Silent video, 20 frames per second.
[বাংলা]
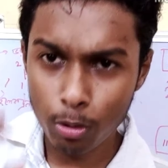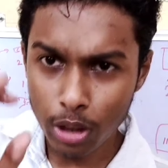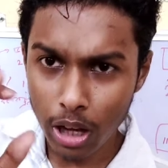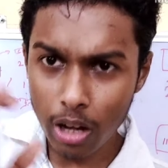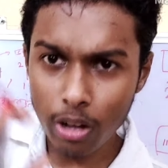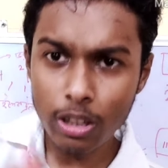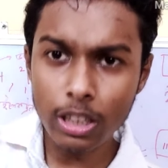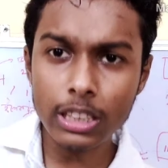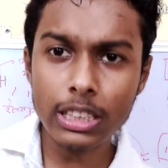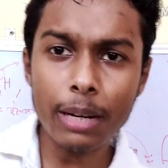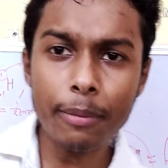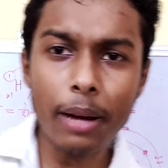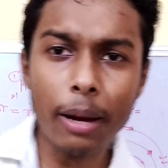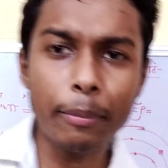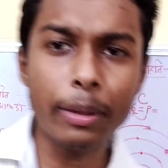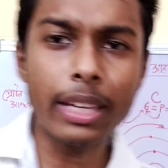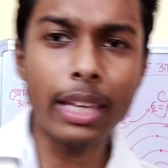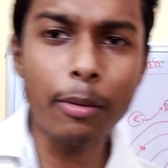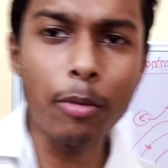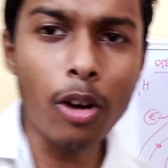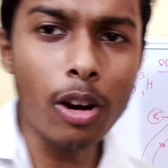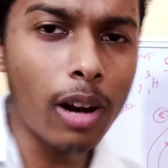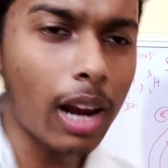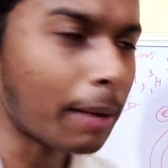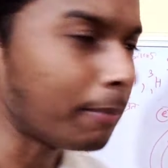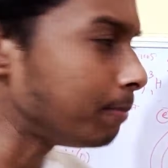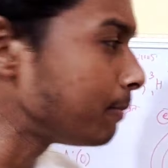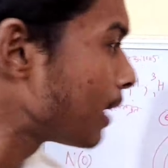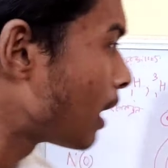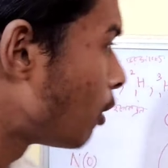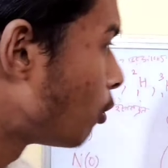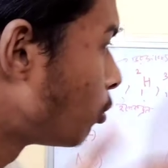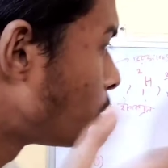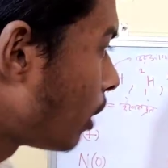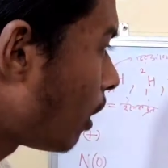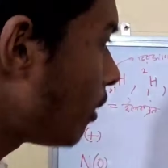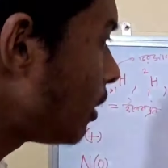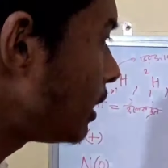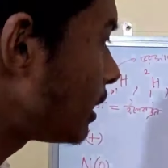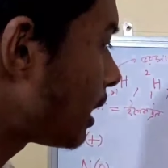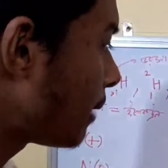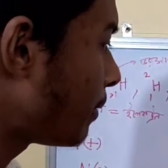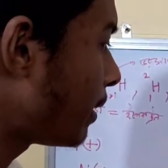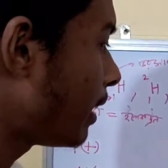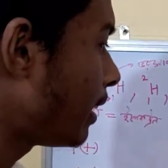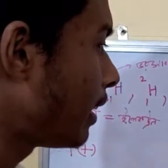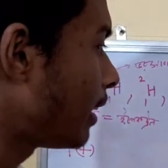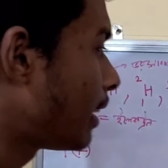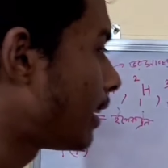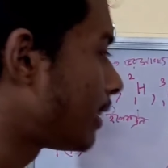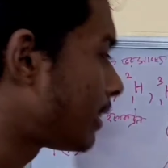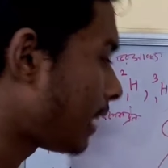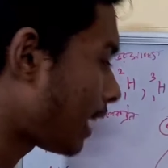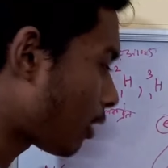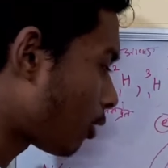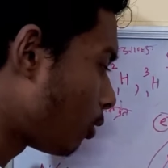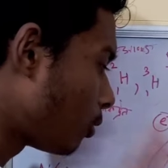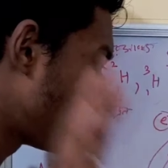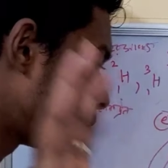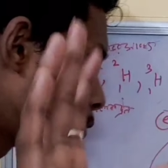উদাহরণ হিসাবে আমি কি বললাম উদাহরণ হিসাবে দেখো